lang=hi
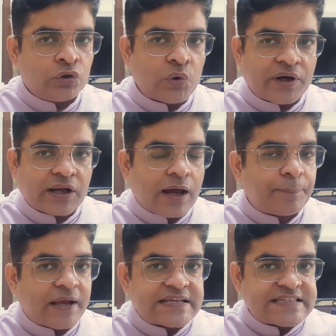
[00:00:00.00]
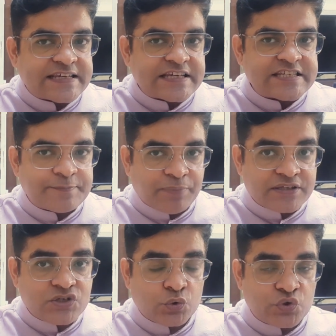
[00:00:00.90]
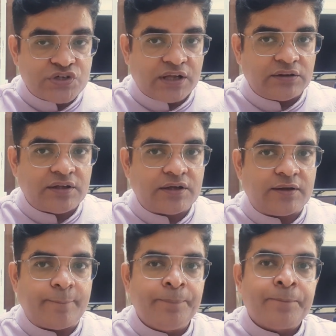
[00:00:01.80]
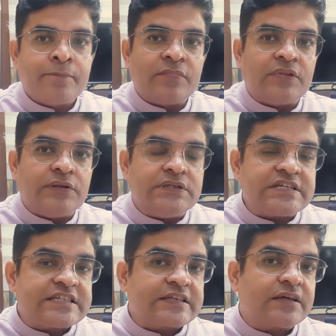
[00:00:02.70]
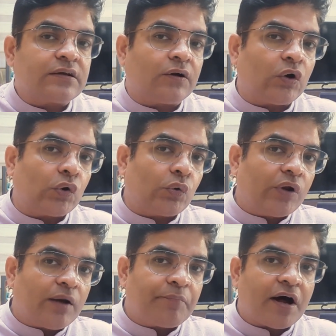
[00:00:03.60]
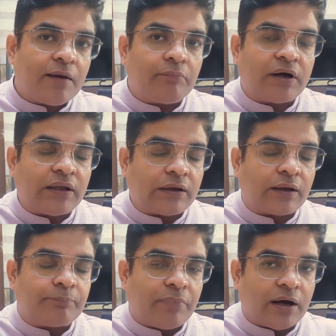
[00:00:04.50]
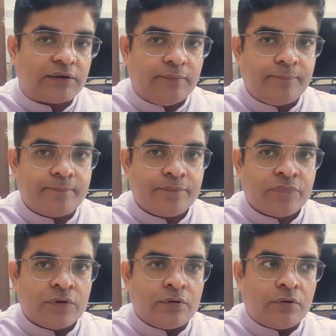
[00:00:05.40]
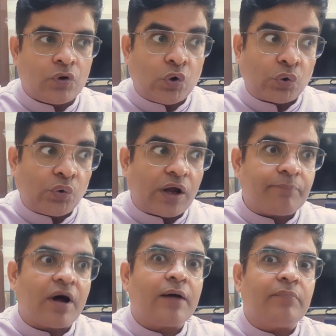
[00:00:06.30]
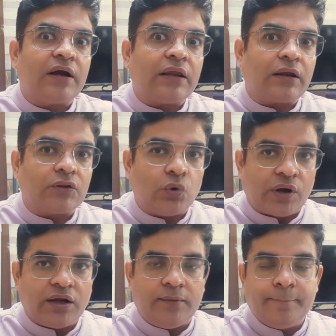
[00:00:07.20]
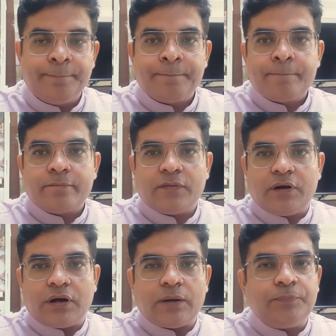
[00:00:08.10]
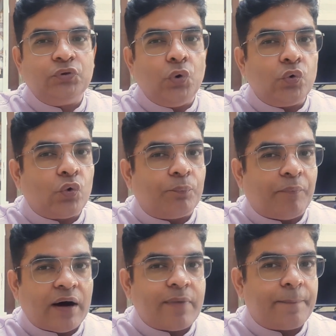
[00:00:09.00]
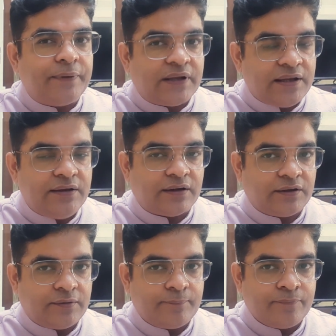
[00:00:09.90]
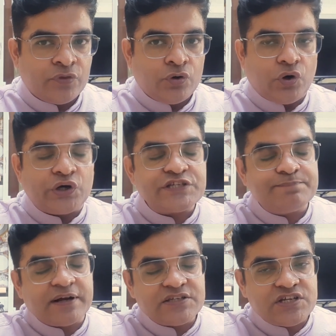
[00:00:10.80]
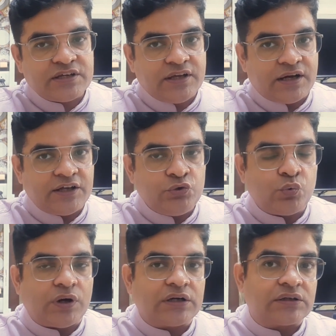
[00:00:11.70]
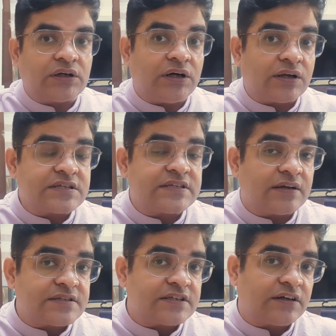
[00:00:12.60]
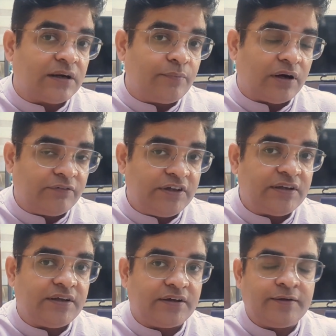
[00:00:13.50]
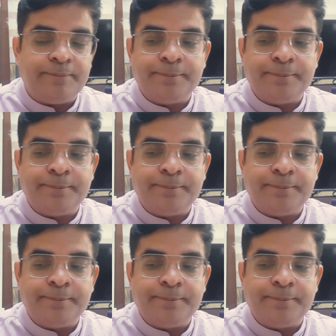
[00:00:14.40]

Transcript: तो अगर आप ऐसे किसी बच्चे को जानते हैं जिसके कोरोना महामारी के बाद कोरोना महामारी के दौरान अब दोनों माँ बाप नहीं रहे और इस बच्चे की आयु 18 साल से कम अवधि की है